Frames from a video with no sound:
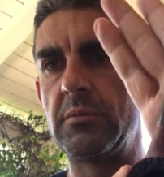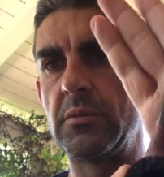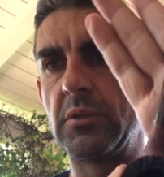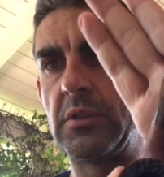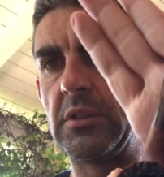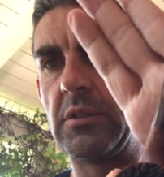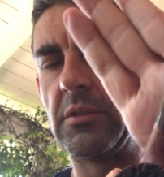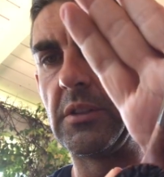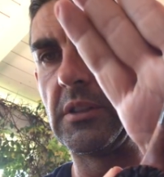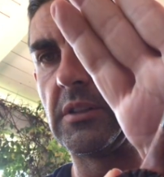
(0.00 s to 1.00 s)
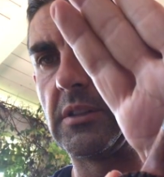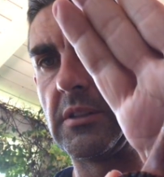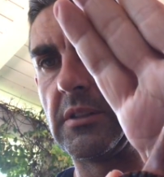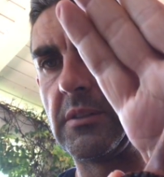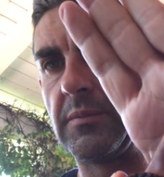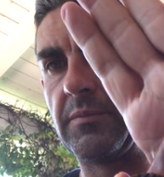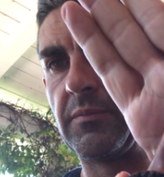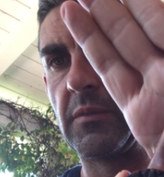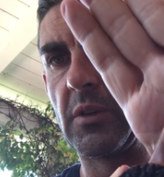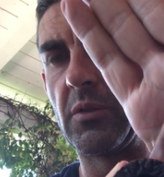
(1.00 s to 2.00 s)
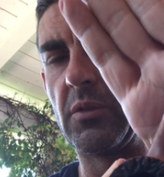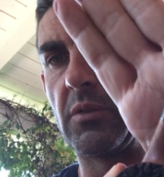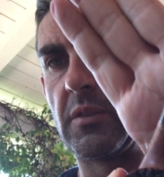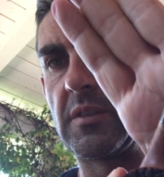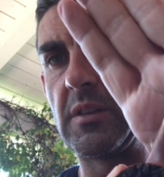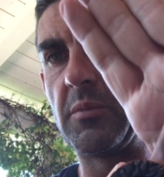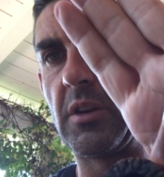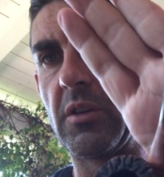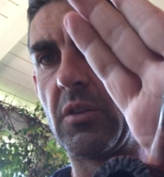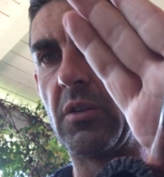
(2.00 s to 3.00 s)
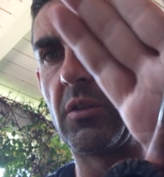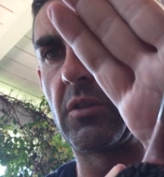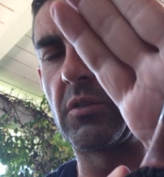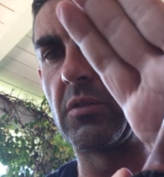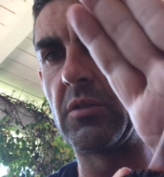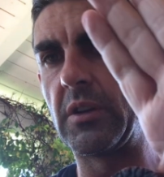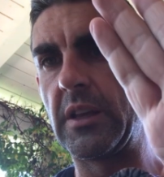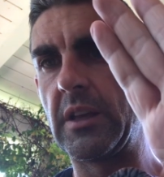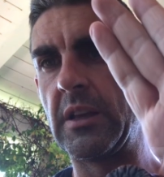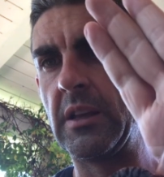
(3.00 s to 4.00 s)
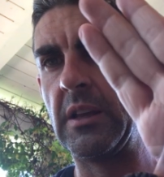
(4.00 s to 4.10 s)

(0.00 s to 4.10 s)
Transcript: bocchino in color simil corno e